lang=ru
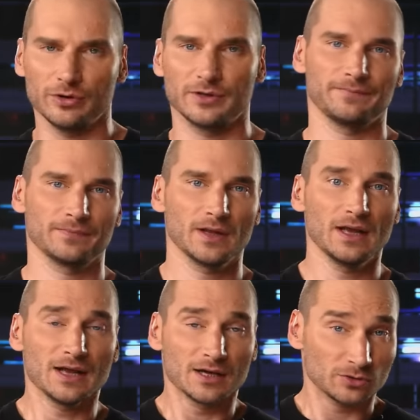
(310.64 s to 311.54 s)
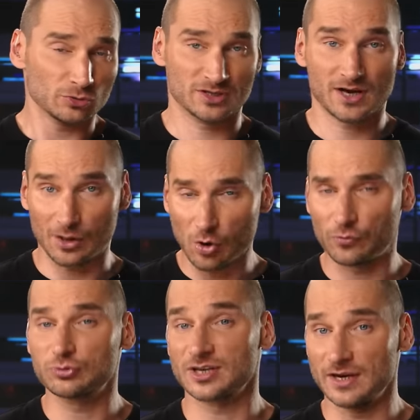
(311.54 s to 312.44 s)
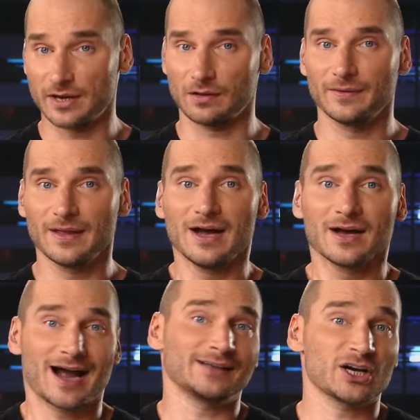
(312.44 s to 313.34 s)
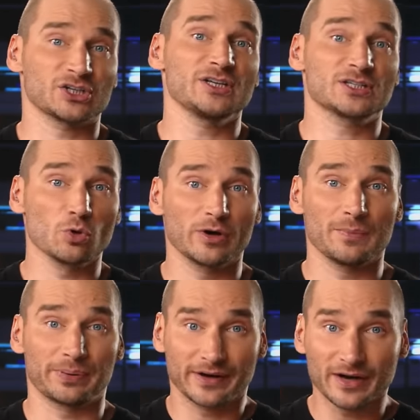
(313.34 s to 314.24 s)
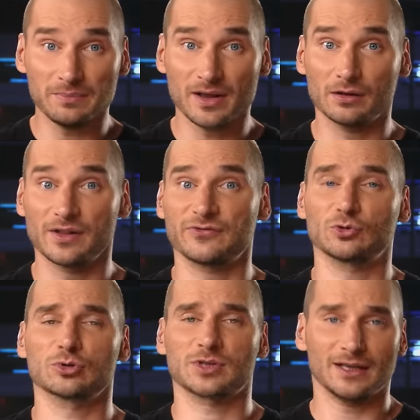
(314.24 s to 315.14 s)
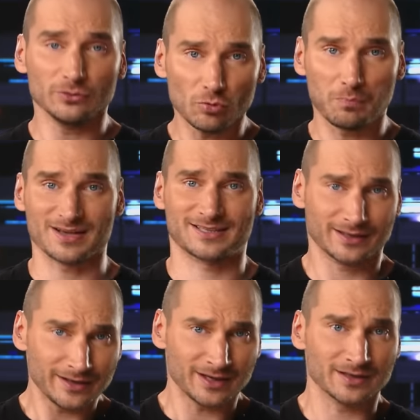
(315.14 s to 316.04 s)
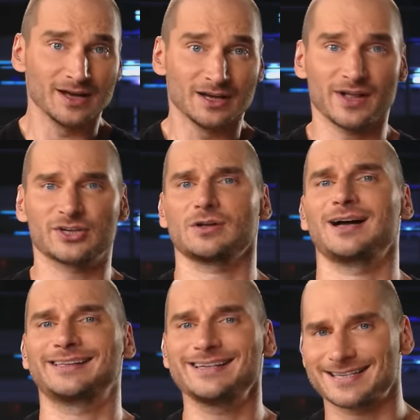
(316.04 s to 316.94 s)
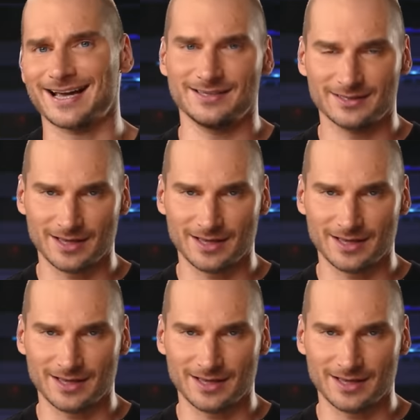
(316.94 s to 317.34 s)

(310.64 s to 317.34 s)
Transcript: ноги. Ну, Соколов уцелел. Когда же история прогремела на всю страну, Бастрыкин начал отрицать